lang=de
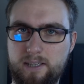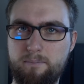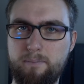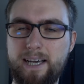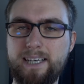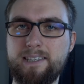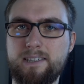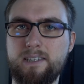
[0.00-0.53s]
die
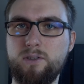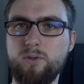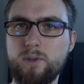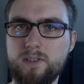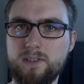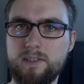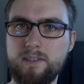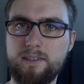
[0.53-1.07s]
meisten
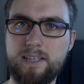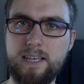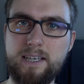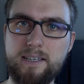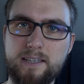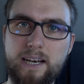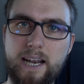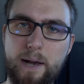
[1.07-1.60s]
nutzen
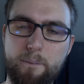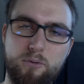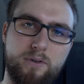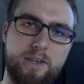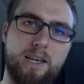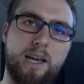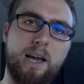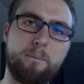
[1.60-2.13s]
diese
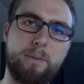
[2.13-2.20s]
Library,